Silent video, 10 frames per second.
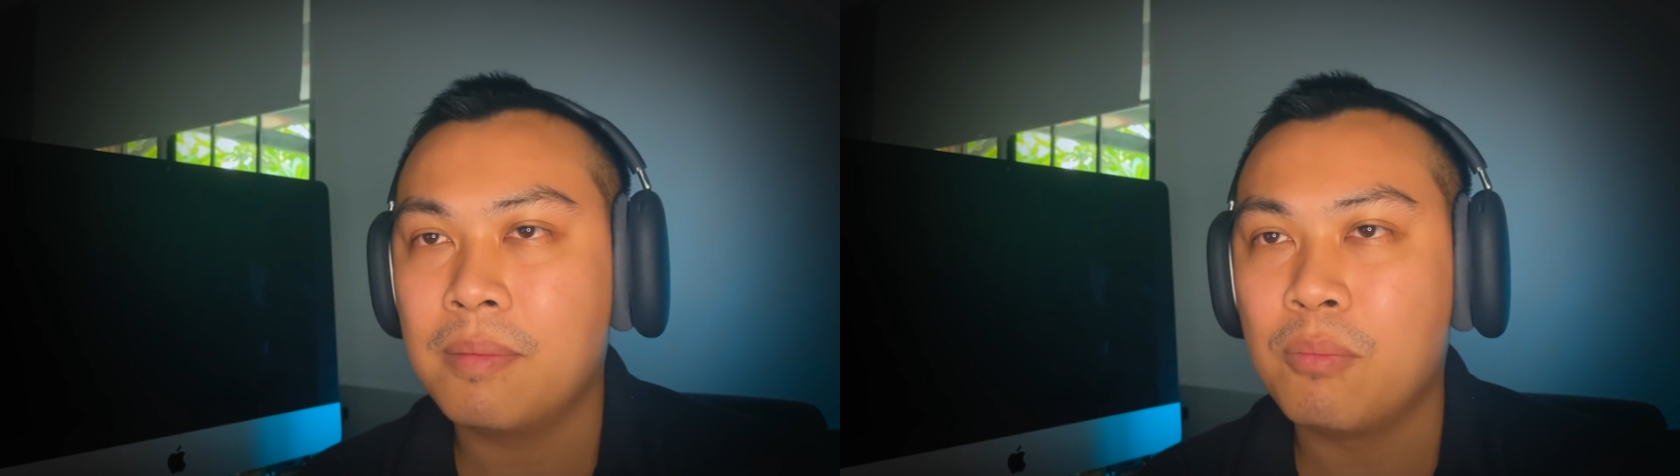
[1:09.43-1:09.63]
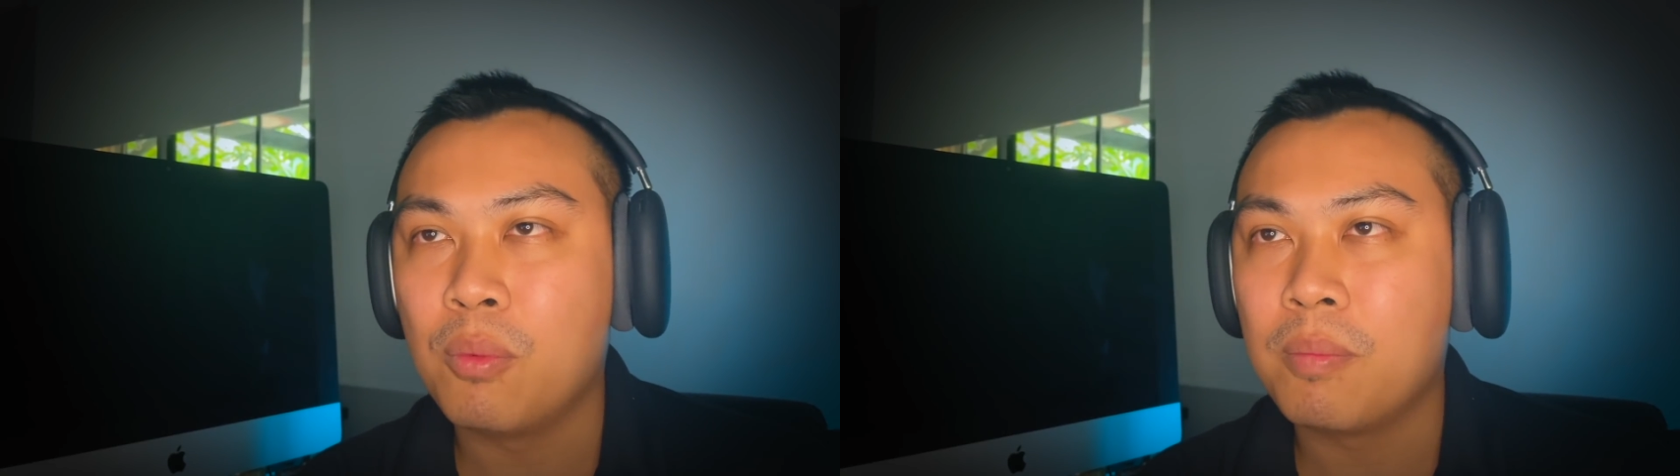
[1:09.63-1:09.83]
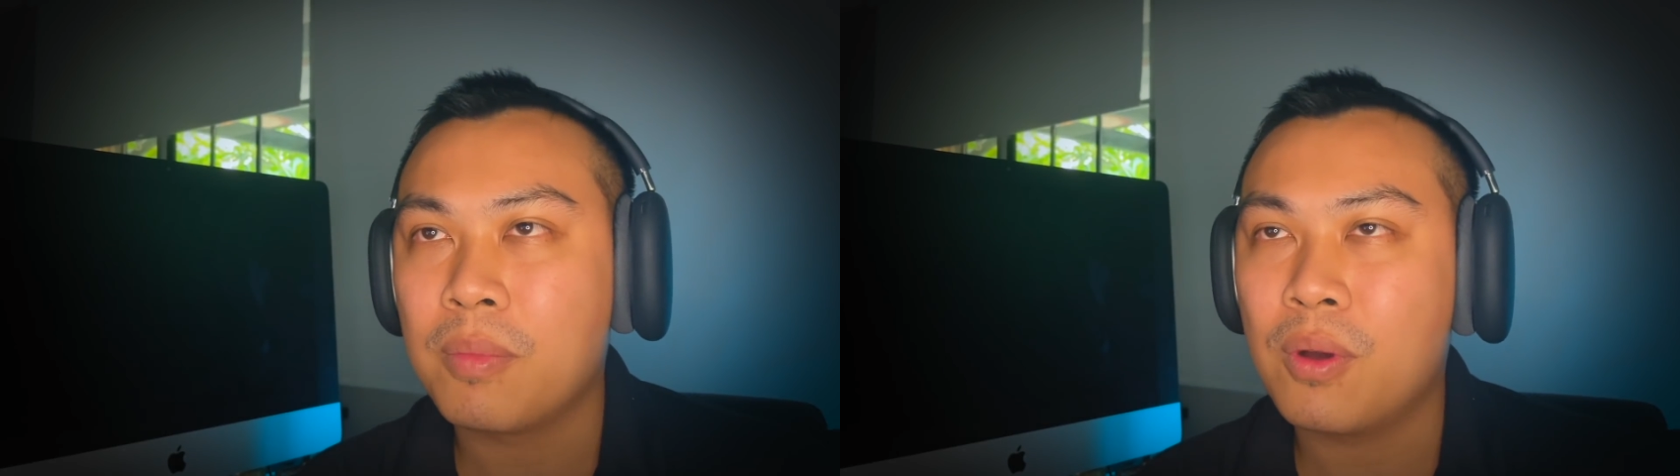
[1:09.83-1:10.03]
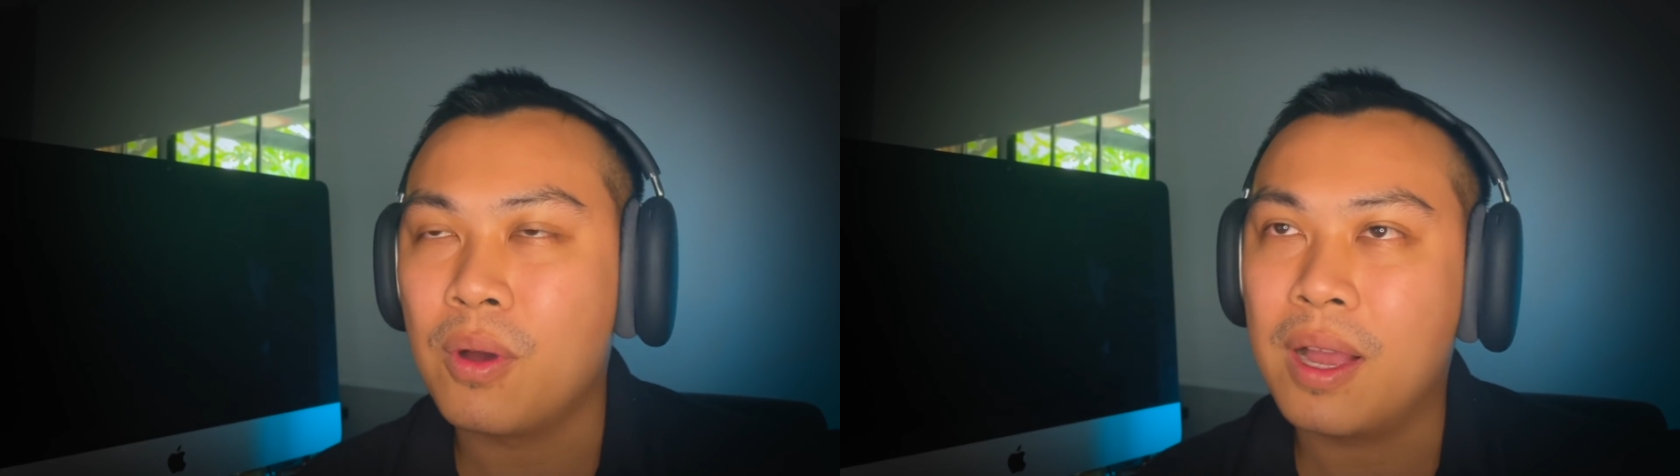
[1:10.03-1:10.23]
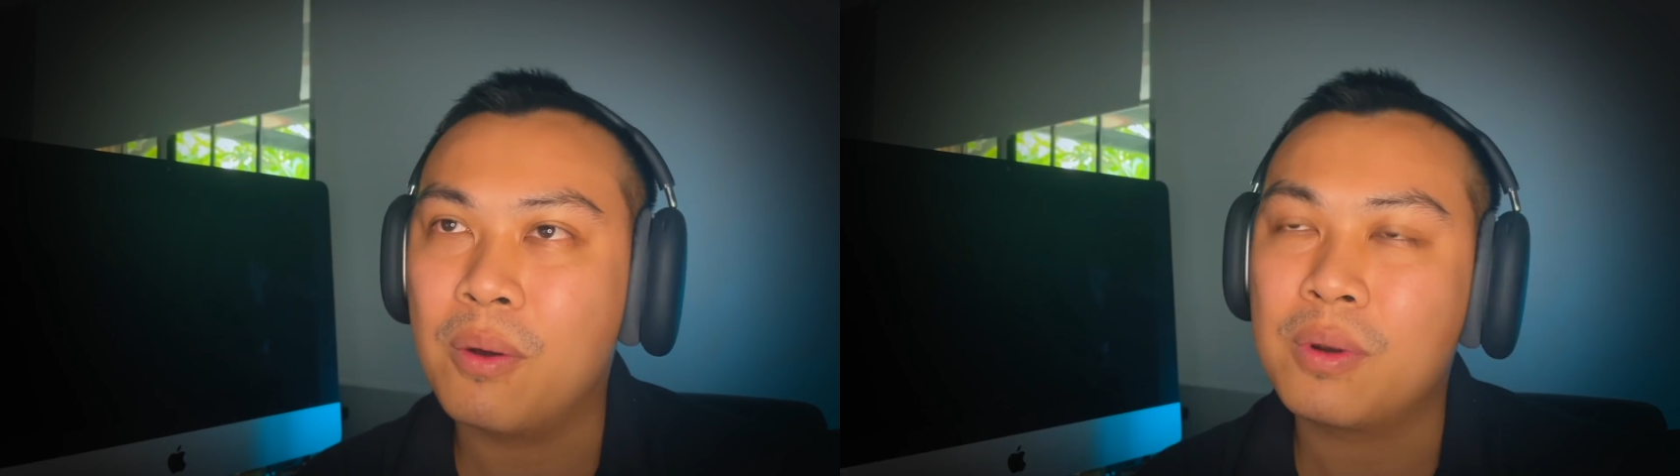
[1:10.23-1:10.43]
มุมของ
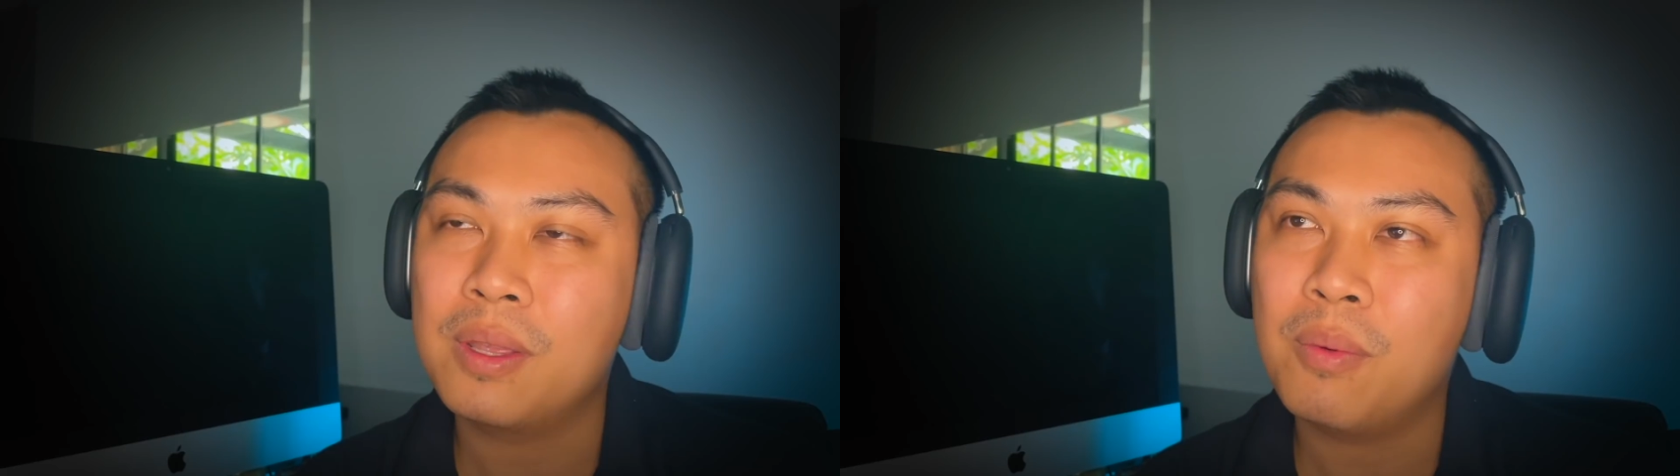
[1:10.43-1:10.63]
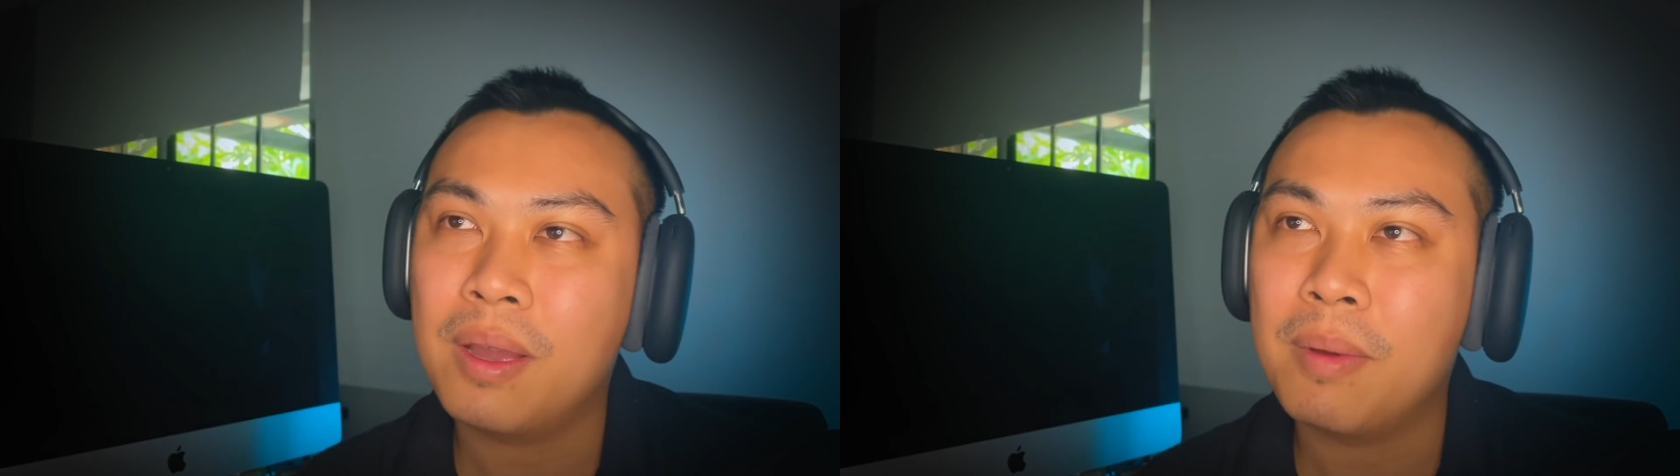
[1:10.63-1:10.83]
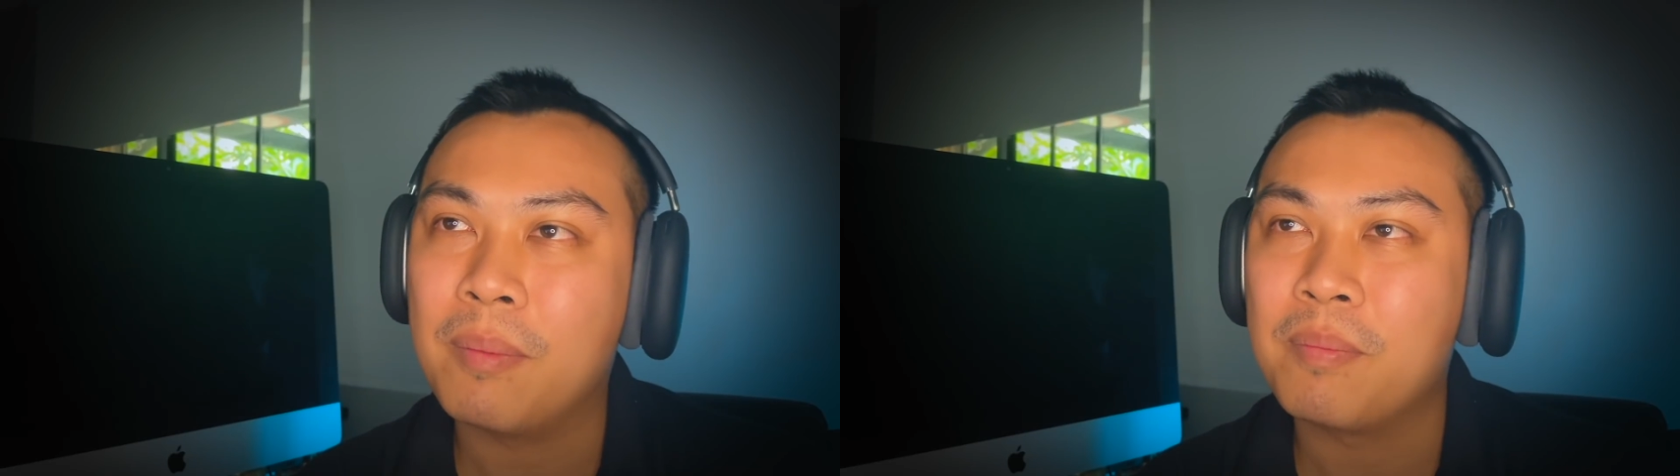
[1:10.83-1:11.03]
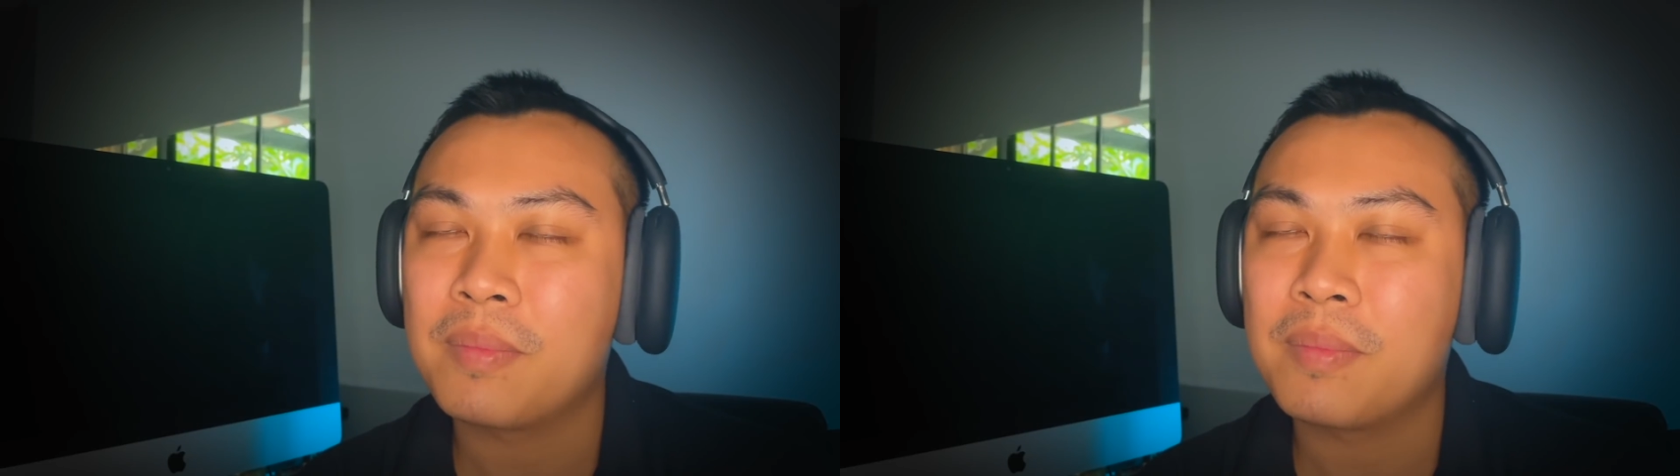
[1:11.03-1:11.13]
เขาที่ว่าแบบ